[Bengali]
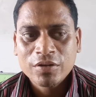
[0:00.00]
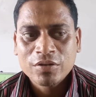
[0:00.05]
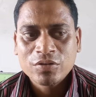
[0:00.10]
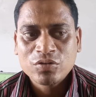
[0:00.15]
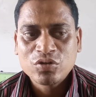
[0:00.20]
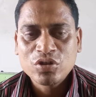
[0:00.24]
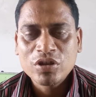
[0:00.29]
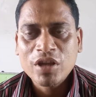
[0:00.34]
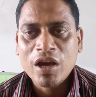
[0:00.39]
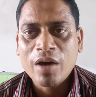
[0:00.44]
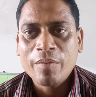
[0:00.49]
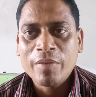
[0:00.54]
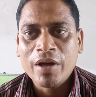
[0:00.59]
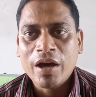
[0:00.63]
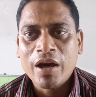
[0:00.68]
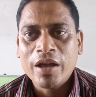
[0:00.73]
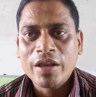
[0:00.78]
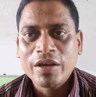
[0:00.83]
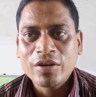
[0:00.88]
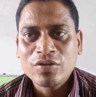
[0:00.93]
যদি আমরা
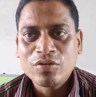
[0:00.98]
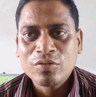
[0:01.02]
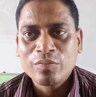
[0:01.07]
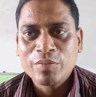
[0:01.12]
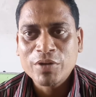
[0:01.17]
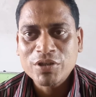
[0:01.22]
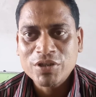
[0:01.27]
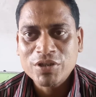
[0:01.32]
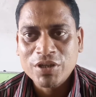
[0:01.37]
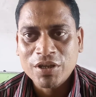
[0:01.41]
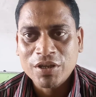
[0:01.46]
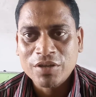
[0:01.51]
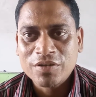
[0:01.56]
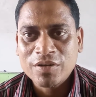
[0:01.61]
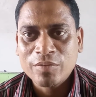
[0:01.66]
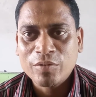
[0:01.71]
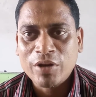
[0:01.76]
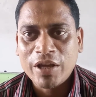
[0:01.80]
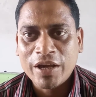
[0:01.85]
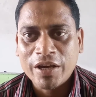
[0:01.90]
আর একটু বেশি
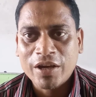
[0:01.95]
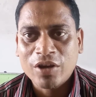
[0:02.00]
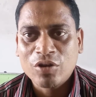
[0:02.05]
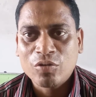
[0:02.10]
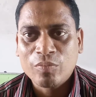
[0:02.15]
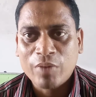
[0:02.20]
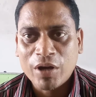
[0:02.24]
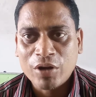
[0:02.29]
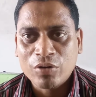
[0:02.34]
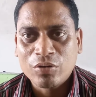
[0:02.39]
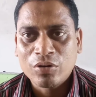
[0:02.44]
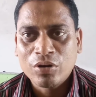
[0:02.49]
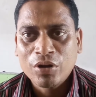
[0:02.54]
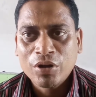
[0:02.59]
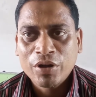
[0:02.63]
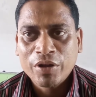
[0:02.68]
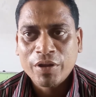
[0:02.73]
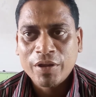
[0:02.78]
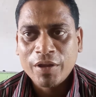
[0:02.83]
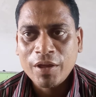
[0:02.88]
যেমন এগারো বারো
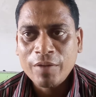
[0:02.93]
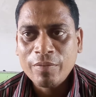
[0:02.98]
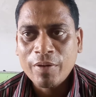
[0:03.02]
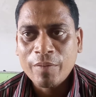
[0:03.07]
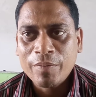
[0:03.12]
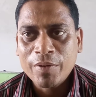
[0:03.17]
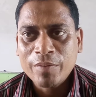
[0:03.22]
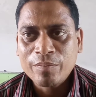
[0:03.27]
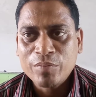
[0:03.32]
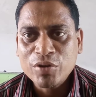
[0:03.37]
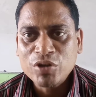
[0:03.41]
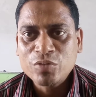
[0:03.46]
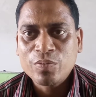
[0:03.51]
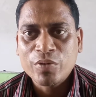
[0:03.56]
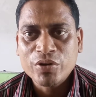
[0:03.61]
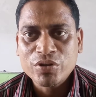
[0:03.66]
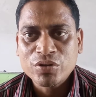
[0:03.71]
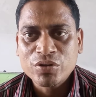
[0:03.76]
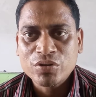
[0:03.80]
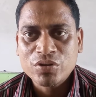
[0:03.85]
এইভাবে বিশ
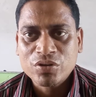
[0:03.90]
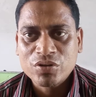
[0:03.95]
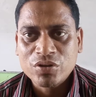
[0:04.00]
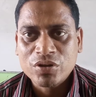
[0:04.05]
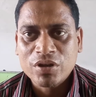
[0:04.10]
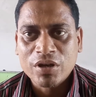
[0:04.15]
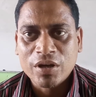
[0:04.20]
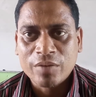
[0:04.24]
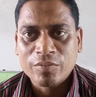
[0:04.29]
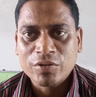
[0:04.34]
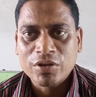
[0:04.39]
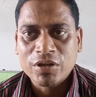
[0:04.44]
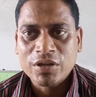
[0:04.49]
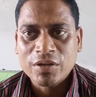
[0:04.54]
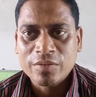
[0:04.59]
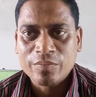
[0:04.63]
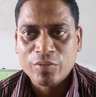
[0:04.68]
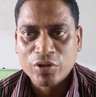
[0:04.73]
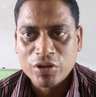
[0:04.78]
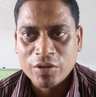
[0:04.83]
পর্যন্ত যদি নামতাটা
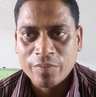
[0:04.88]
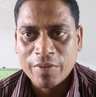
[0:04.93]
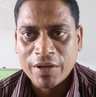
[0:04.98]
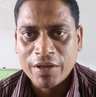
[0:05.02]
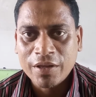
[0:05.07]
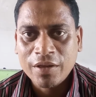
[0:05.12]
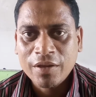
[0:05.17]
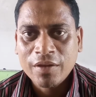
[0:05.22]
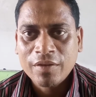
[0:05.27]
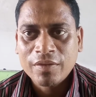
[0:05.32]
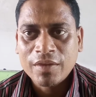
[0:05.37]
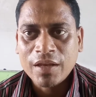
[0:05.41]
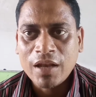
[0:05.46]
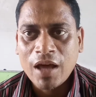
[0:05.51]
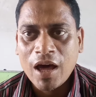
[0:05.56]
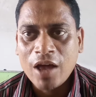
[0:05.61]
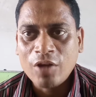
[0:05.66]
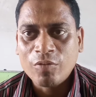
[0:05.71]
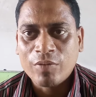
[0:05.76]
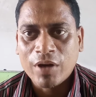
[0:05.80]
বলতে পারি তাহলে
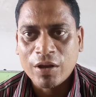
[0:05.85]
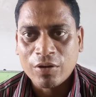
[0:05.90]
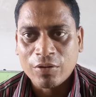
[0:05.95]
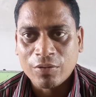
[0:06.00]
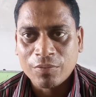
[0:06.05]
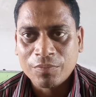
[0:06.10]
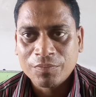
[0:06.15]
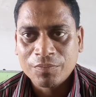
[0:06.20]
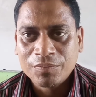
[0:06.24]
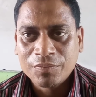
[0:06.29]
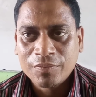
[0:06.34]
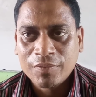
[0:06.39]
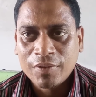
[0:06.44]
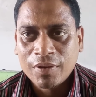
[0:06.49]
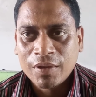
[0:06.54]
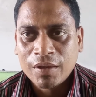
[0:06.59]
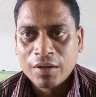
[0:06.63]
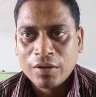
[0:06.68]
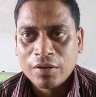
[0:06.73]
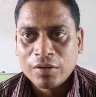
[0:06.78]
আরও ভালো
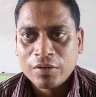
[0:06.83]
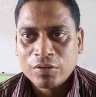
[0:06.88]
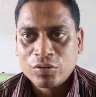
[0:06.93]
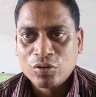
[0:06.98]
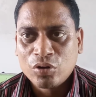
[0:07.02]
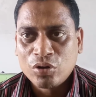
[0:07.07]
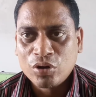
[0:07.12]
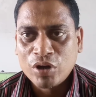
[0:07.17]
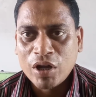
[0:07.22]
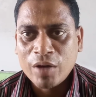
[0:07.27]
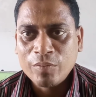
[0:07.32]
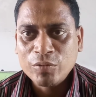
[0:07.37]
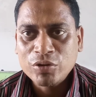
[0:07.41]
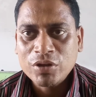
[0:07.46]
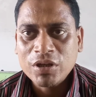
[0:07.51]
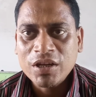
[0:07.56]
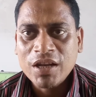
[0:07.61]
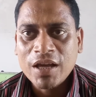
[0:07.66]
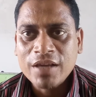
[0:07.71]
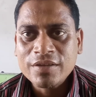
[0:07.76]
তো নামতা
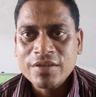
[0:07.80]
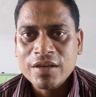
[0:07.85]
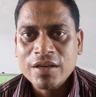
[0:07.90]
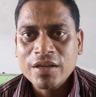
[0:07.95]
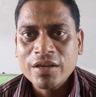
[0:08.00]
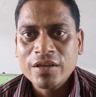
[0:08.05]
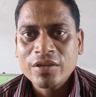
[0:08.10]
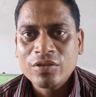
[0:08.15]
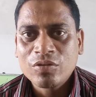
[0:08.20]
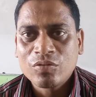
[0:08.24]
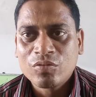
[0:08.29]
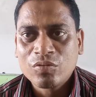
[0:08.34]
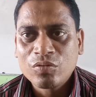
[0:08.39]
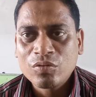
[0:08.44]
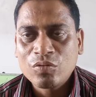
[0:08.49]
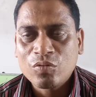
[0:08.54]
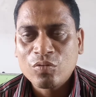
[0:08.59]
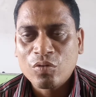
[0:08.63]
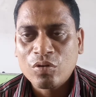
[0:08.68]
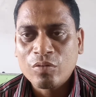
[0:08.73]
না জানলে কিন্তু গুণ
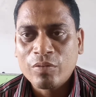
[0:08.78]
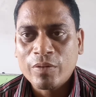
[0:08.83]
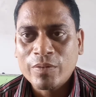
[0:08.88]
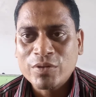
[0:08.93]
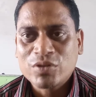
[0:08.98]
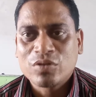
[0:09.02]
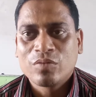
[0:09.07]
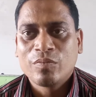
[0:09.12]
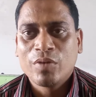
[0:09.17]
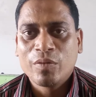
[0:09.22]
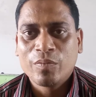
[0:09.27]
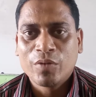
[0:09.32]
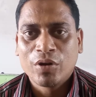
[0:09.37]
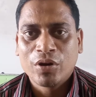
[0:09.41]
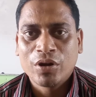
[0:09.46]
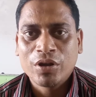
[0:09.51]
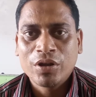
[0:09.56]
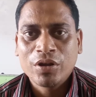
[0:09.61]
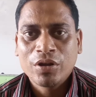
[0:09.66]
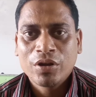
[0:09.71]
কোনোভাবে সম্ভব
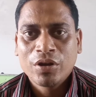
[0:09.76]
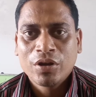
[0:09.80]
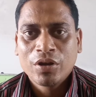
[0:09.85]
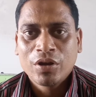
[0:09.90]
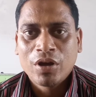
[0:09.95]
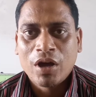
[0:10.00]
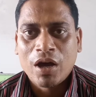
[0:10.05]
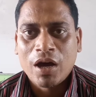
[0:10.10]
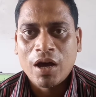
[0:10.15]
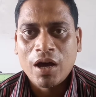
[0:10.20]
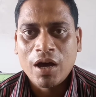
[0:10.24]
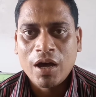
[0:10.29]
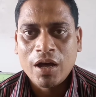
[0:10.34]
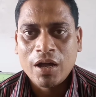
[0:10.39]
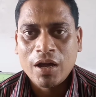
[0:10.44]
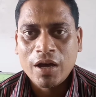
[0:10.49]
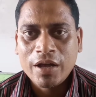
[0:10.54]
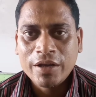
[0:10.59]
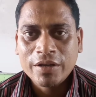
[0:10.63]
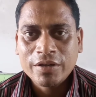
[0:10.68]
নয় আর
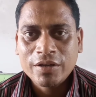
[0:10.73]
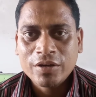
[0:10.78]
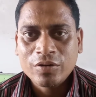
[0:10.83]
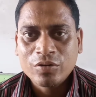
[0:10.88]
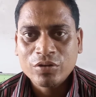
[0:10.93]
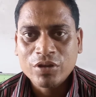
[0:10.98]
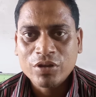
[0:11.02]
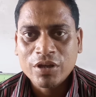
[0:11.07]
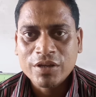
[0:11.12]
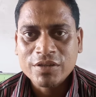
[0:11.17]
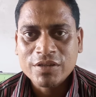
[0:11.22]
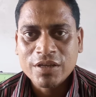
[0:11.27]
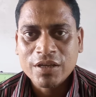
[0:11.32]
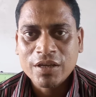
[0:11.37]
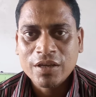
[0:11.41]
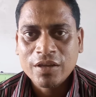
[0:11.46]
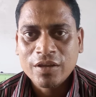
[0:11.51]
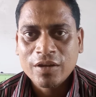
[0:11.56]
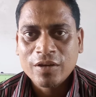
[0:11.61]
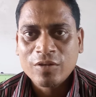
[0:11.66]
আরেকটা কথা যে
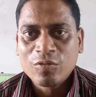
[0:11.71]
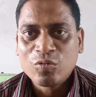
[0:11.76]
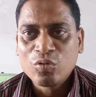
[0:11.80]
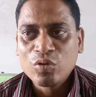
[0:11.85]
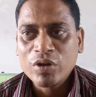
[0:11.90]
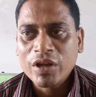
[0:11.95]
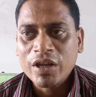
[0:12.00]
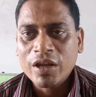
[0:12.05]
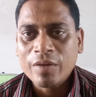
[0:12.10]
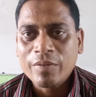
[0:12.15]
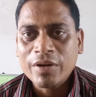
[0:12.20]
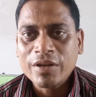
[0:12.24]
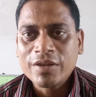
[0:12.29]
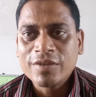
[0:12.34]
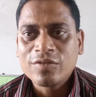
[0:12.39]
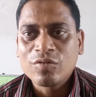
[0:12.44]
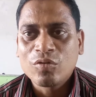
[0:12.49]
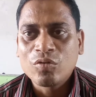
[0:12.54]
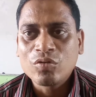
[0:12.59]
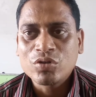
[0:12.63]
গুণের আবার
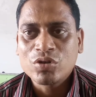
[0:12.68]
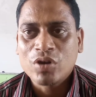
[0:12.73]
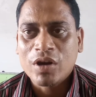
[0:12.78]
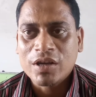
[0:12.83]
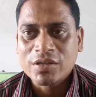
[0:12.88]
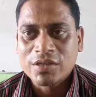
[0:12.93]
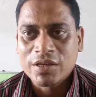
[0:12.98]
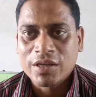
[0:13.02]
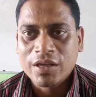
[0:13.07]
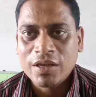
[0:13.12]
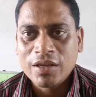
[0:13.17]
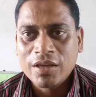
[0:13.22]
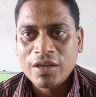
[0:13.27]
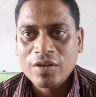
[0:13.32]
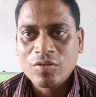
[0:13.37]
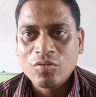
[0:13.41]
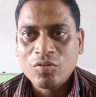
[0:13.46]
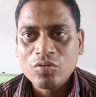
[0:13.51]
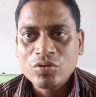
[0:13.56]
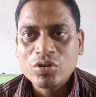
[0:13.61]
কিছু অংশ আছে এই
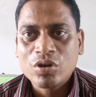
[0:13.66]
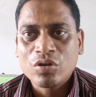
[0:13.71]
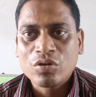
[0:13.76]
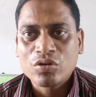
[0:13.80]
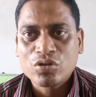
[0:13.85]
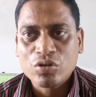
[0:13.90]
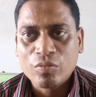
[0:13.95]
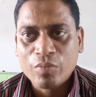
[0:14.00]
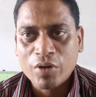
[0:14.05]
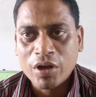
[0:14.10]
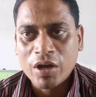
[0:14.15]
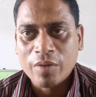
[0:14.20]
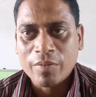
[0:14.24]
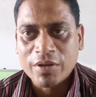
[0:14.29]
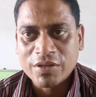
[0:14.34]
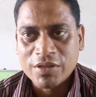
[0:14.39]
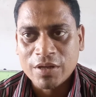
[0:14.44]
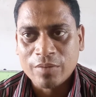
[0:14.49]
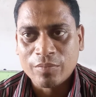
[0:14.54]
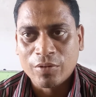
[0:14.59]
অংশগুলো সম্পর্কে আমরা
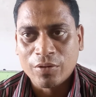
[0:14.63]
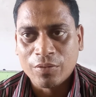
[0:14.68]
জানব